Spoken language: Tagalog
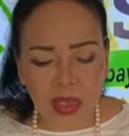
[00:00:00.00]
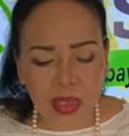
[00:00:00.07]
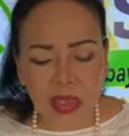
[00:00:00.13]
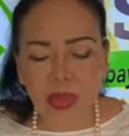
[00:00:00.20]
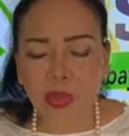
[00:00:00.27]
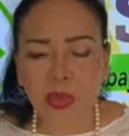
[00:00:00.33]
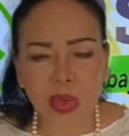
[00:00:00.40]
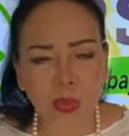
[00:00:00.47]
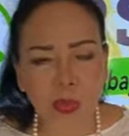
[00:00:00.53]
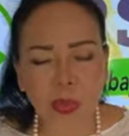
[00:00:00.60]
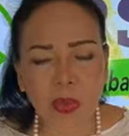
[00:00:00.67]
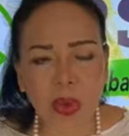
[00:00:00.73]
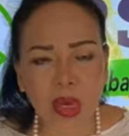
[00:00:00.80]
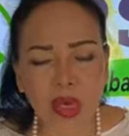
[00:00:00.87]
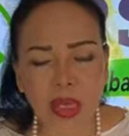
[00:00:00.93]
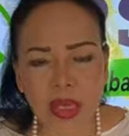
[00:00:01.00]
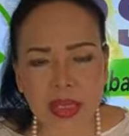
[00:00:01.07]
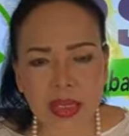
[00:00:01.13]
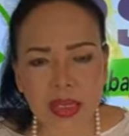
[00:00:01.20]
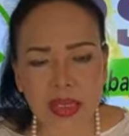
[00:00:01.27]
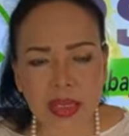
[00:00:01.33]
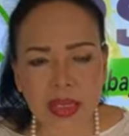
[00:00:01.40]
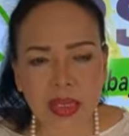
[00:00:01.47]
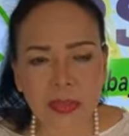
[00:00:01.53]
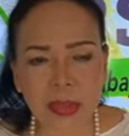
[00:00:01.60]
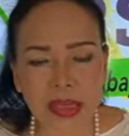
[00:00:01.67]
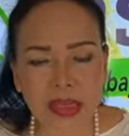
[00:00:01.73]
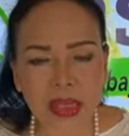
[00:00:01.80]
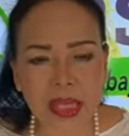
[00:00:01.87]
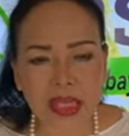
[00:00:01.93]
Ito na po ang kanyang
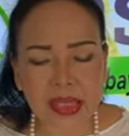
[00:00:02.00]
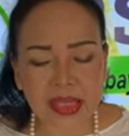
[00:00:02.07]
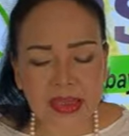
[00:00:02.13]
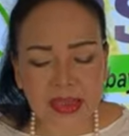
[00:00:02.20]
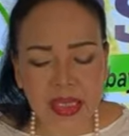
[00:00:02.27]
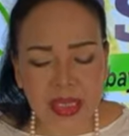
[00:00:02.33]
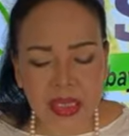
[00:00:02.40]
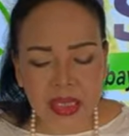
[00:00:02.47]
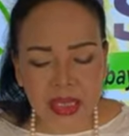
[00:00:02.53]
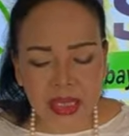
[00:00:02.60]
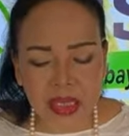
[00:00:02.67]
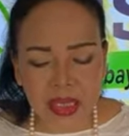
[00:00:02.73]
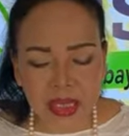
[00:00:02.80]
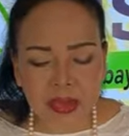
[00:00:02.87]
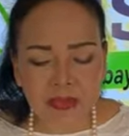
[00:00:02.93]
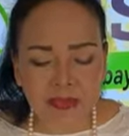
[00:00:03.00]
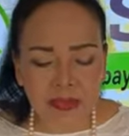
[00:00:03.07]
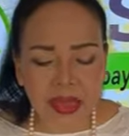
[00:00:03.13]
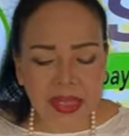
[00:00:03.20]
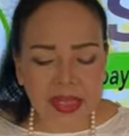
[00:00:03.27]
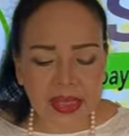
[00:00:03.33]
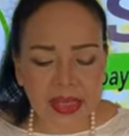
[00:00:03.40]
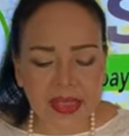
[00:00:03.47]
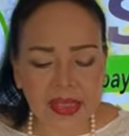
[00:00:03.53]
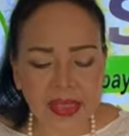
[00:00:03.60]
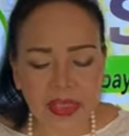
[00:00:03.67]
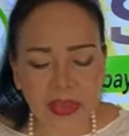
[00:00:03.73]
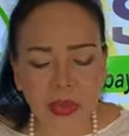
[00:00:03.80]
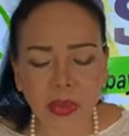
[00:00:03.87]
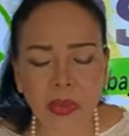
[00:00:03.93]
kinamatay kasi infected
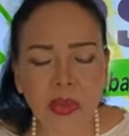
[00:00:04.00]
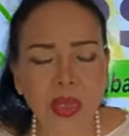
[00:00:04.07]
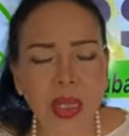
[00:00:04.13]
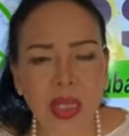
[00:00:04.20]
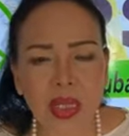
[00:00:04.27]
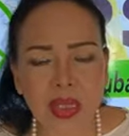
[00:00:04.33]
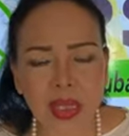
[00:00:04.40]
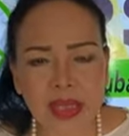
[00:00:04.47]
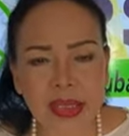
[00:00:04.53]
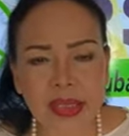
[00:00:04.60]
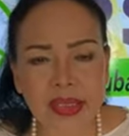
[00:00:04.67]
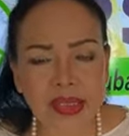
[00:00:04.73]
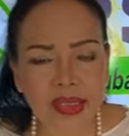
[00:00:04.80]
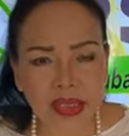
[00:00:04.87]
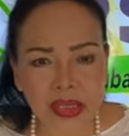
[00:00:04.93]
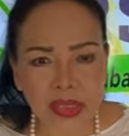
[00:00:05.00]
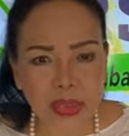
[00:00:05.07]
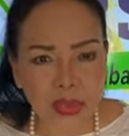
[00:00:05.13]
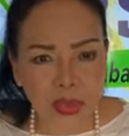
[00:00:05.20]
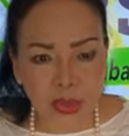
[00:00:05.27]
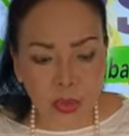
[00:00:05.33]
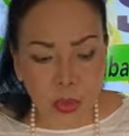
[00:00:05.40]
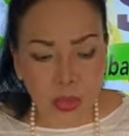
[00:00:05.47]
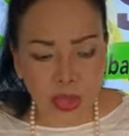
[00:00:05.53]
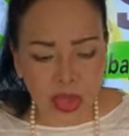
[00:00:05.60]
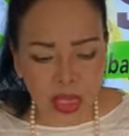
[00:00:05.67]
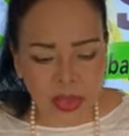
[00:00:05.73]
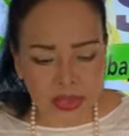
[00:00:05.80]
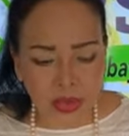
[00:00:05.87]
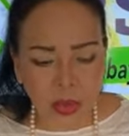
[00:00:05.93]
na to, naging serious
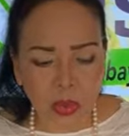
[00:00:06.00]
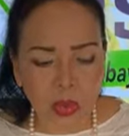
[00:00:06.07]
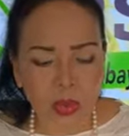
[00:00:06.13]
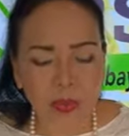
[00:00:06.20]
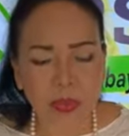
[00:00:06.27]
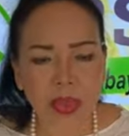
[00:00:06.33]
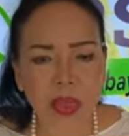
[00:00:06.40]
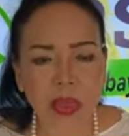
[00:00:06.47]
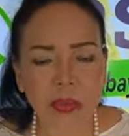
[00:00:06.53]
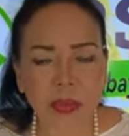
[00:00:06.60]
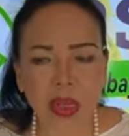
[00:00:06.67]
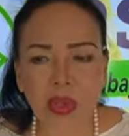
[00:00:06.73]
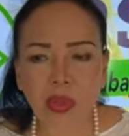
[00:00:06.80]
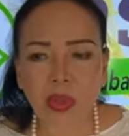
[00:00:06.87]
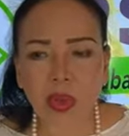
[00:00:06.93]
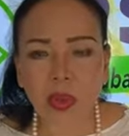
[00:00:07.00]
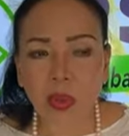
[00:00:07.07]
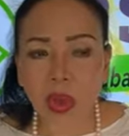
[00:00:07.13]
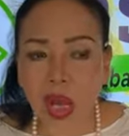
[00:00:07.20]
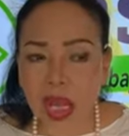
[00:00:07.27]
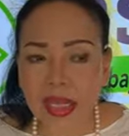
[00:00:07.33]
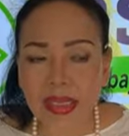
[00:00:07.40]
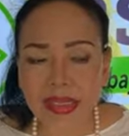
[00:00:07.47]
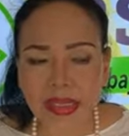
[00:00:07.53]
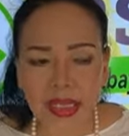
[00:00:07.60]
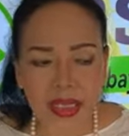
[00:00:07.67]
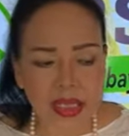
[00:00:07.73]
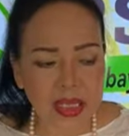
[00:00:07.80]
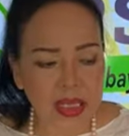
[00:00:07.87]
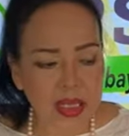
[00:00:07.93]
wound na to. Meron akong
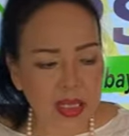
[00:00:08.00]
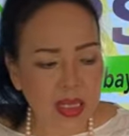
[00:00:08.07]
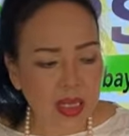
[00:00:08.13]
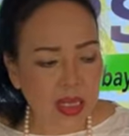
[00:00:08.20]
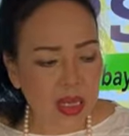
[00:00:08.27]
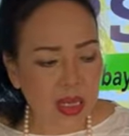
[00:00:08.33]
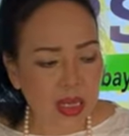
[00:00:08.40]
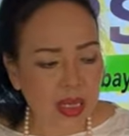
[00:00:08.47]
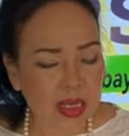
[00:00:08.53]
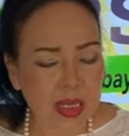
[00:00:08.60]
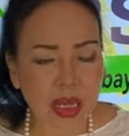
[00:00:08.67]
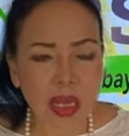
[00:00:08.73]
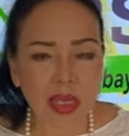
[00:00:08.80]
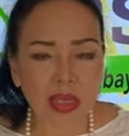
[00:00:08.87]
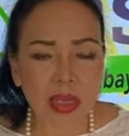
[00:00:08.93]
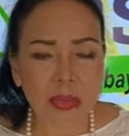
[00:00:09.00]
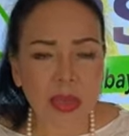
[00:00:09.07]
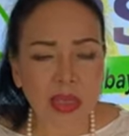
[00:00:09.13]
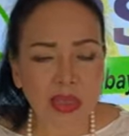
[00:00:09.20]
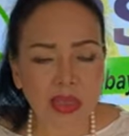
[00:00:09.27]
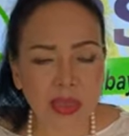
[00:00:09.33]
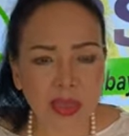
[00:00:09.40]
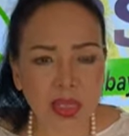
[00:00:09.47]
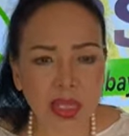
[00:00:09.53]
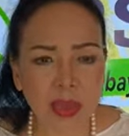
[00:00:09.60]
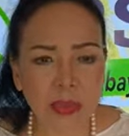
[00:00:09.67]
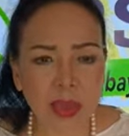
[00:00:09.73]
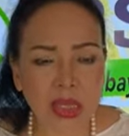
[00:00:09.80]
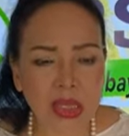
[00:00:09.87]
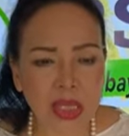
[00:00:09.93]
auntie ay dahil nga meron siyang
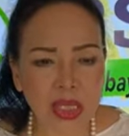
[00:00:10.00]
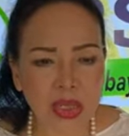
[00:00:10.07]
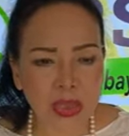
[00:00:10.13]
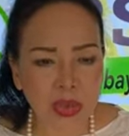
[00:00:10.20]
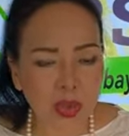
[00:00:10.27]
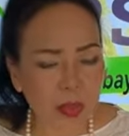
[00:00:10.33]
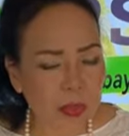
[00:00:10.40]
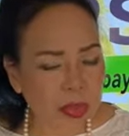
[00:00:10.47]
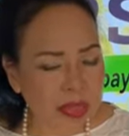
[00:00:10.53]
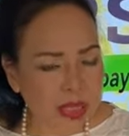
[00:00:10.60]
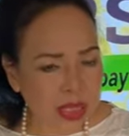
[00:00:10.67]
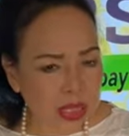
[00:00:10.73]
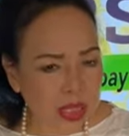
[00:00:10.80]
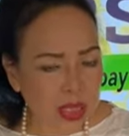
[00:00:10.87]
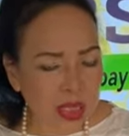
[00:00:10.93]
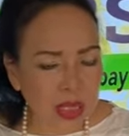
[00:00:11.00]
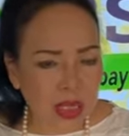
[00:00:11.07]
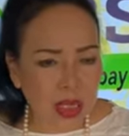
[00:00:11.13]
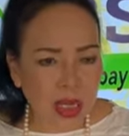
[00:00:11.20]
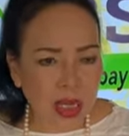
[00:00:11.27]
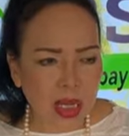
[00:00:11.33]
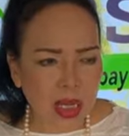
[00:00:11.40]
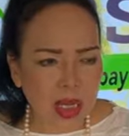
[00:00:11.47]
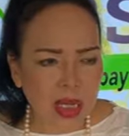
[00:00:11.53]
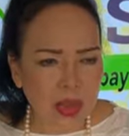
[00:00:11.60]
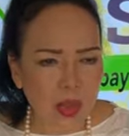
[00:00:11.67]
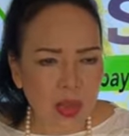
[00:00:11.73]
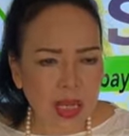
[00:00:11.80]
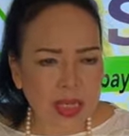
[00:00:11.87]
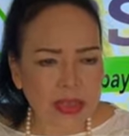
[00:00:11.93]
diabetic neuropathy, ay
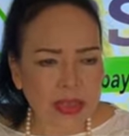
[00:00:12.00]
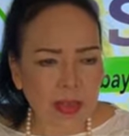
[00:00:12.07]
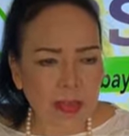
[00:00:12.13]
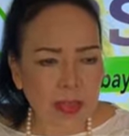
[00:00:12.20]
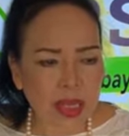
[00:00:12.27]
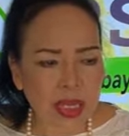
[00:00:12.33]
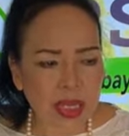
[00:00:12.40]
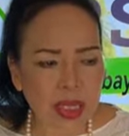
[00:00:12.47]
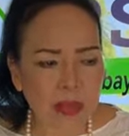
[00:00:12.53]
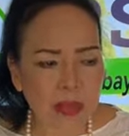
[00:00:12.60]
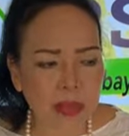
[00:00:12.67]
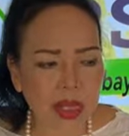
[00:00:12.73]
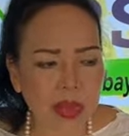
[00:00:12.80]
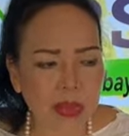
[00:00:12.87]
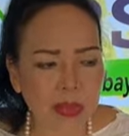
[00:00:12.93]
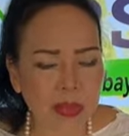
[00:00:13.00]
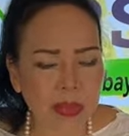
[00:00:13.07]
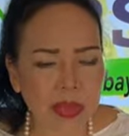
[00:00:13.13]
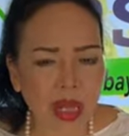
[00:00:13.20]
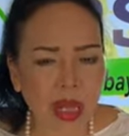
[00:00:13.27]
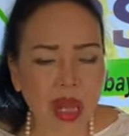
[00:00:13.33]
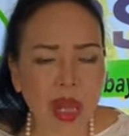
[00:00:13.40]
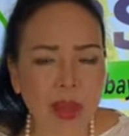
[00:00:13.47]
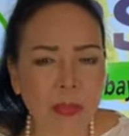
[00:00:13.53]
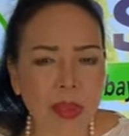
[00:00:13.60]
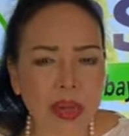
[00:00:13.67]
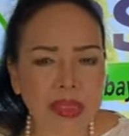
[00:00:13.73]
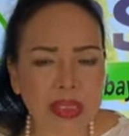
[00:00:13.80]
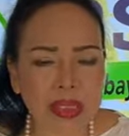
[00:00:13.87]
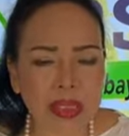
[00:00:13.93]
wala siyang pakiramdam,
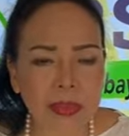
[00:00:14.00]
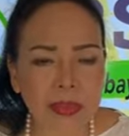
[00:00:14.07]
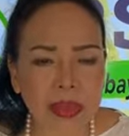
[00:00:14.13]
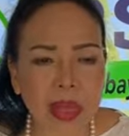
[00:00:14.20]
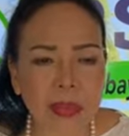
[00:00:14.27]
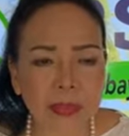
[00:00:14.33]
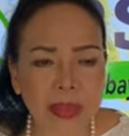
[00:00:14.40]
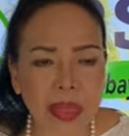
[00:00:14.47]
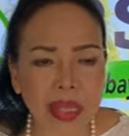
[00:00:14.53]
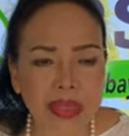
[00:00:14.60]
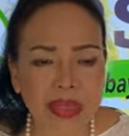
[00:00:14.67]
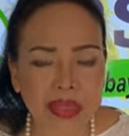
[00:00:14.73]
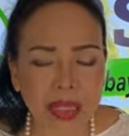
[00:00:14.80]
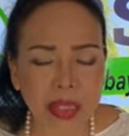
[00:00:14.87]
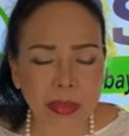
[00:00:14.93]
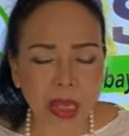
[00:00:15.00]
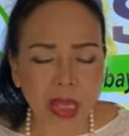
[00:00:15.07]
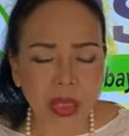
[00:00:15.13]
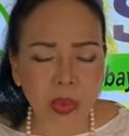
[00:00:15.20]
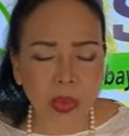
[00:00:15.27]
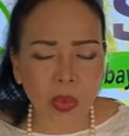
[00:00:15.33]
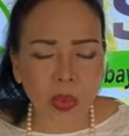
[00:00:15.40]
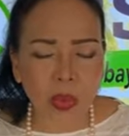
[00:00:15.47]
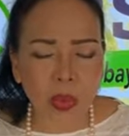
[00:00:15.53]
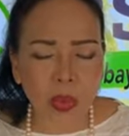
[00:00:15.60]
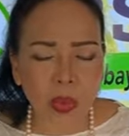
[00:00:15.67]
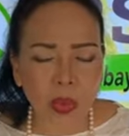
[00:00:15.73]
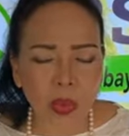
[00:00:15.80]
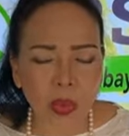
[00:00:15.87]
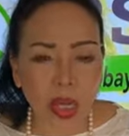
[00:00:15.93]
nakaapak siya ng tamtax na
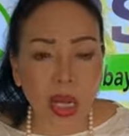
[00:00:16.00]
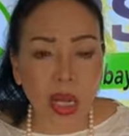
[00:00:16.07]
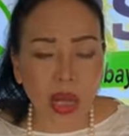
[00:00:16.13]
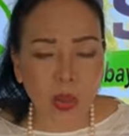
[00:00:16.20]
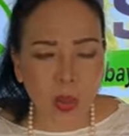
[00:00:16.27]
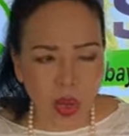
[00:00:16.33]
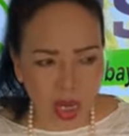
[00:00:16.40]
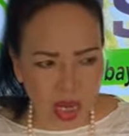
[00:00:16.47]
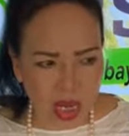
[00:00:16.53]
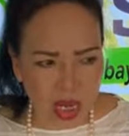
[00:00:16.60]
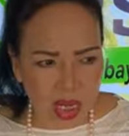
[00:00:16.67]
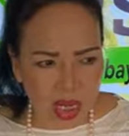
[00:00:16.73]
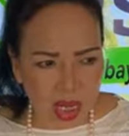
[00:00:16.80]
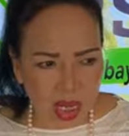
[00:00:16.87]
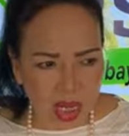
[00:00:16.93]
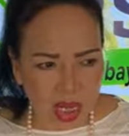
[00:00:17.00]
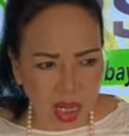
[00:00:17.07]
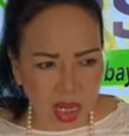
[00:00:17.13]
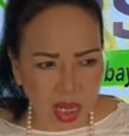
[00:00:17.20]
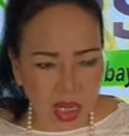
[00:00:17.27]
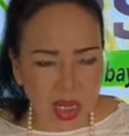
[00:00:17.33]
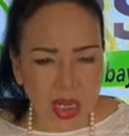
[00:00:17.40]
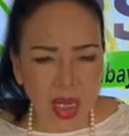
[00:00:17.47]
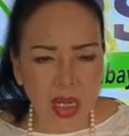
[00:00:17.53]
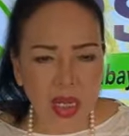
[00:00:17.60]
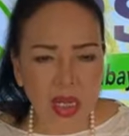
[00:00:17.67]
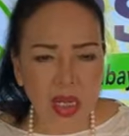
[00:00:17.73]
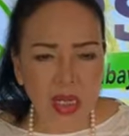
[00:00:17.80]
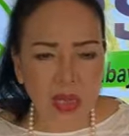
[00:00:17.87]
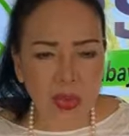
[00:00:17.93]
mayroong kalawang
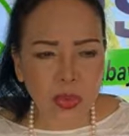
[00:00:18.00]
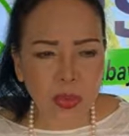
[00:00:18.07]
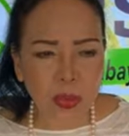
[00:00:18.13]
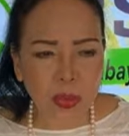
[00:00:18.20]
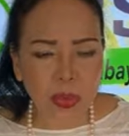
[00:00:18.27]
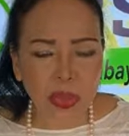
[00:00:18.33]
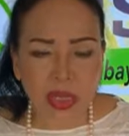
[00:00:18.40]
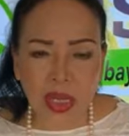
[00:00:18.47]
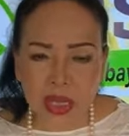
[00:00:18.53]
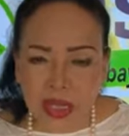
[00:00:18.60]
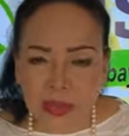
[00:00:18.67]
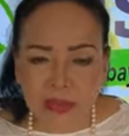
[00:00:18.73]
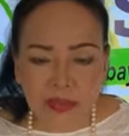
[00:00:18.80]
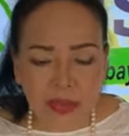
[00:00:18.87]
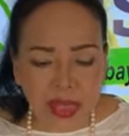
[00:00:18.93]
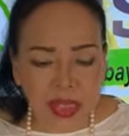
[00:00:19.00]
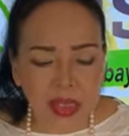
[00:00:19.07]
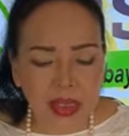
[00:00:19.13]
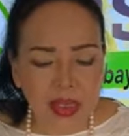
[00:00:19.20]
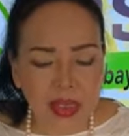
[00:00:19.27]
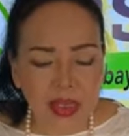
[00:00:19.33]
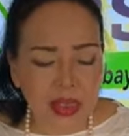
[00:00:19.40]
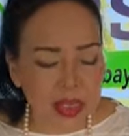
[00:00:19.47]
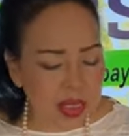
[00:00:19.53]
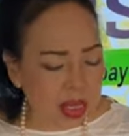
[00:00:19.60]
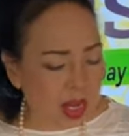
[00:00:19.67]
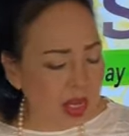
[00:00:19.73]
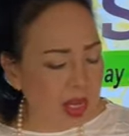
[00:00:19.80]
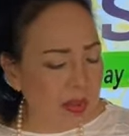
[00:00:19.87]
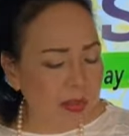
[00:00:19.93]
hanggang ito po'y na-infect, hindi
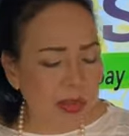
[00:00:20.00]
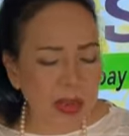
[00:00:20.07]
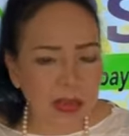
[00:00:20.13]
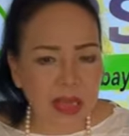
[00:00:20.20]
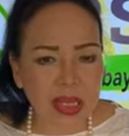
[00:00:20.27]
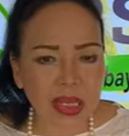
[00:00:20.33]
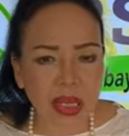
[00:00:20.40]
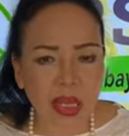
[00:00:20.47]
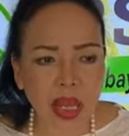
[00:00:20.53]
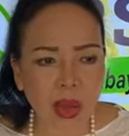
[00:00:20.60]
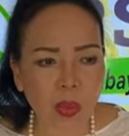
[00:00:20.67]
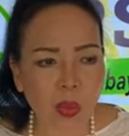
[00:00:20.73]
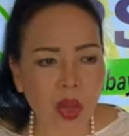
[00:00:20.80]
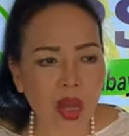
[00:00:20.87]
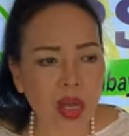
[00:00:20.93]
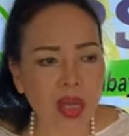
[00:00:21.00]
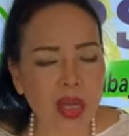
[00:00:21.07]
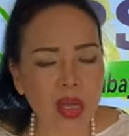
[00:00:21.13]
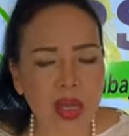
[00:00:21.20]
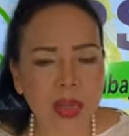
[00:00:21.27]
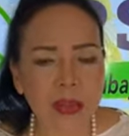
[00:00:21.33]
niya alam na may kalawang,